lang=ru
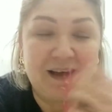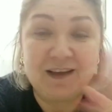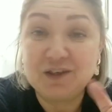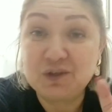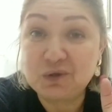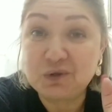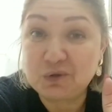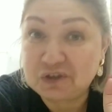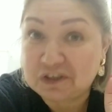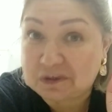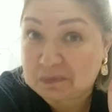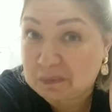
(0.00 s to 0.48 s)

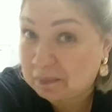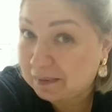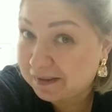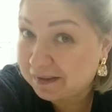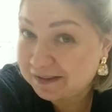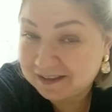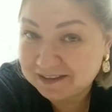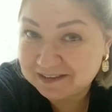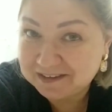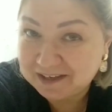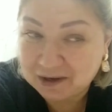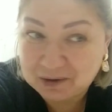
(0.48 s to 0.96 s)
Счетчик
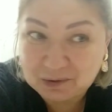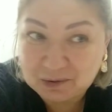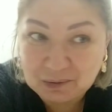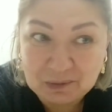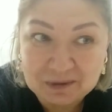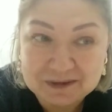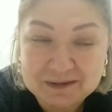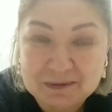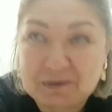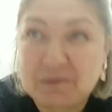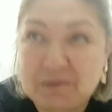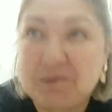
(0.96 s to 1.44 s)
попадал на
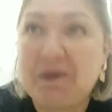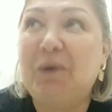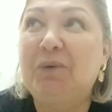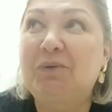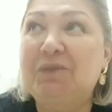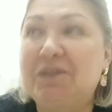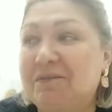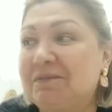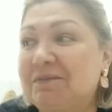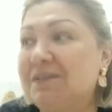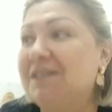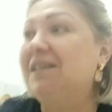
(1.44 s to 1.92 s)
код, вот я
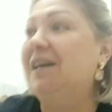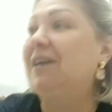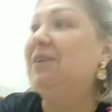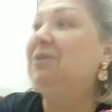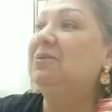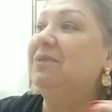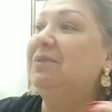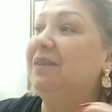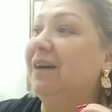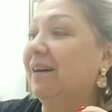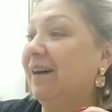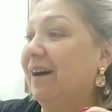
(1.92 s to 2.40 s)
утром
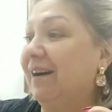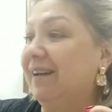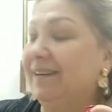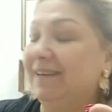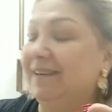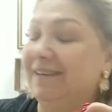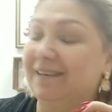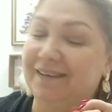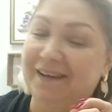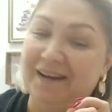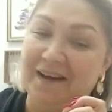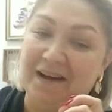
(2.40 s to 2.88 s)
стою
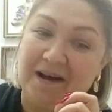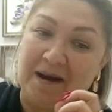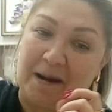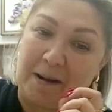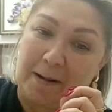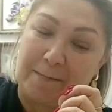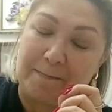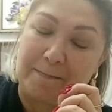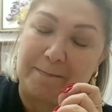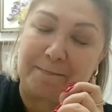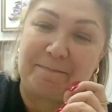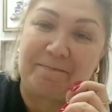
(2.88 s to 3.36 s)
такая,
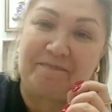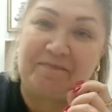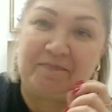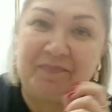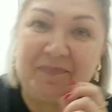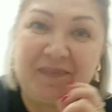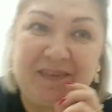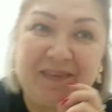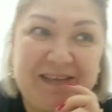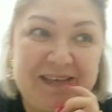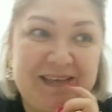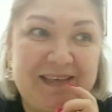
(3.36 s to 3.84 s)

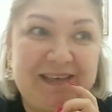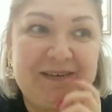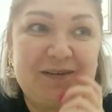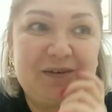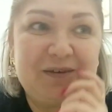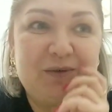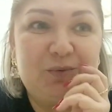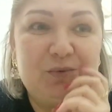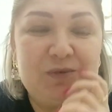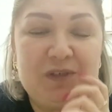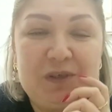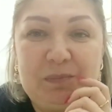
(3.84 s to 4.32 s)
не,
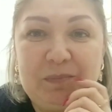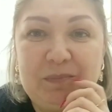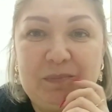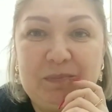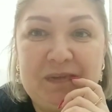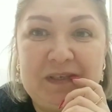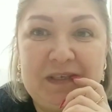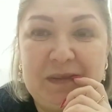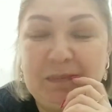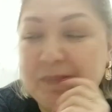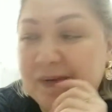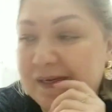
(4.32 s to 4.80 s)
не,
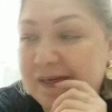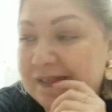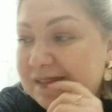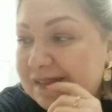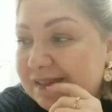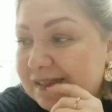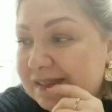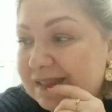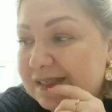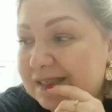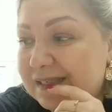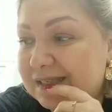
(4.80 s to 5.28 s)
не
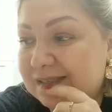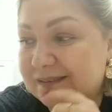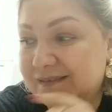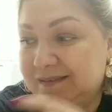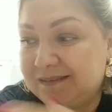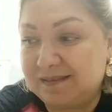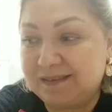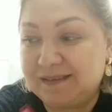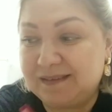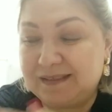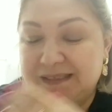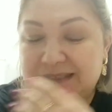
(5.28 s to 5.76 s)
поесть э,
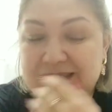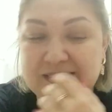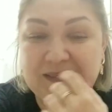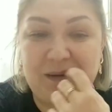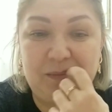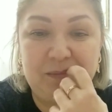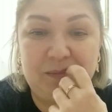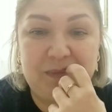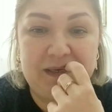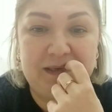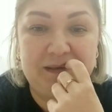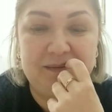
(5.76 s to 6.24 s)
это
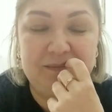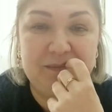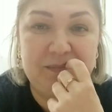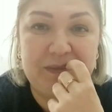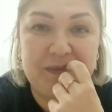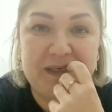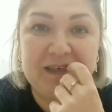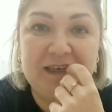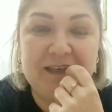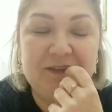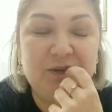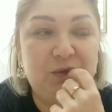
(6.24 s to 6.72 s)
самое,
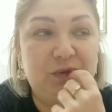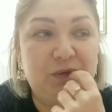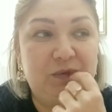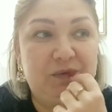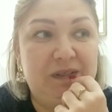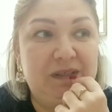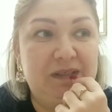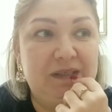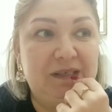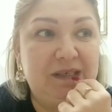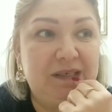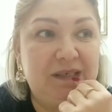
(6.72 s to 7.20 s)

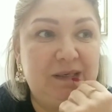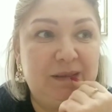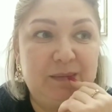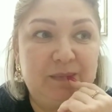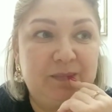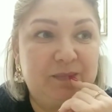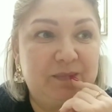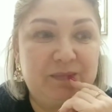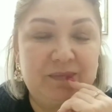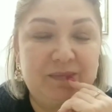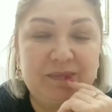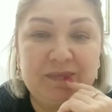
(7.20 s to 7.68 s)
приготовить, не,
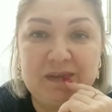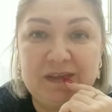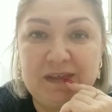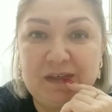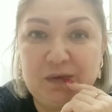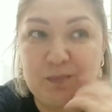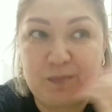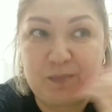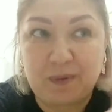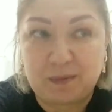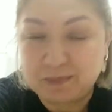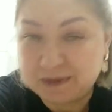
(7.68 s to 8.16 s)

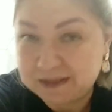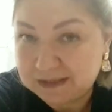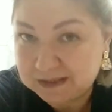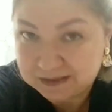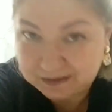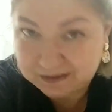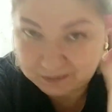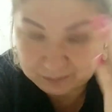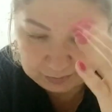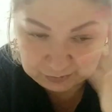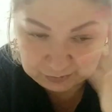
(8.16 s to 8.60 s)
не помыться, а